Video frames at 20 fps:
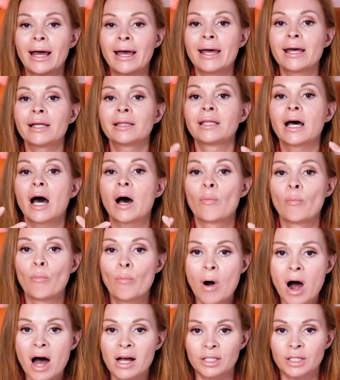Это
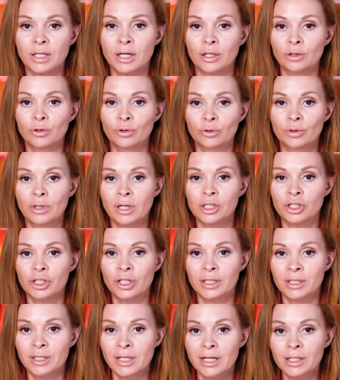база, которую
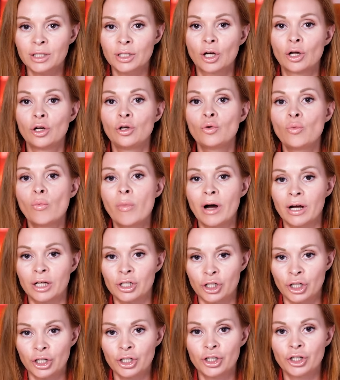должна знать
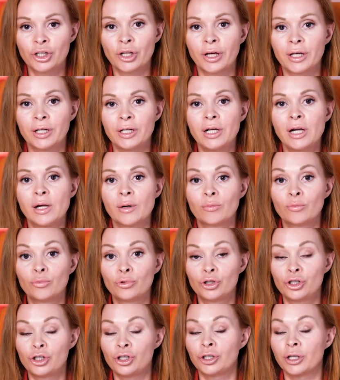любая женщина или
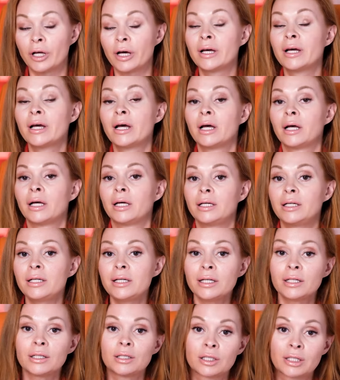мужчина.
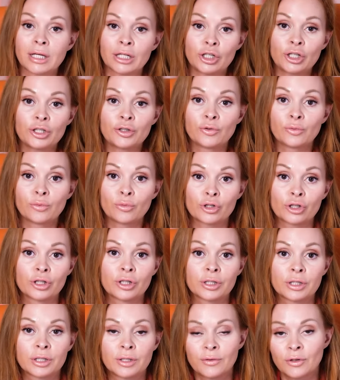И скачать его
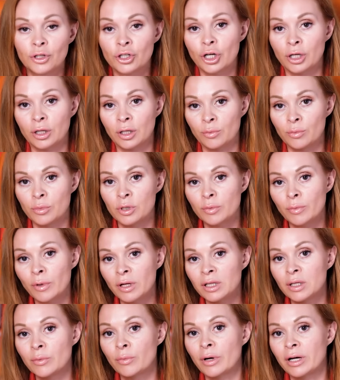можно совершенно
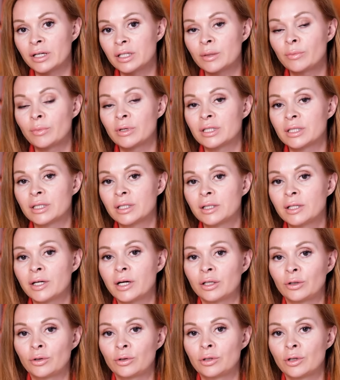бесплатно, пройдя по ссылке,
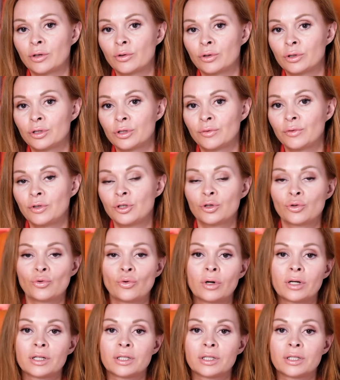которая находится внизу.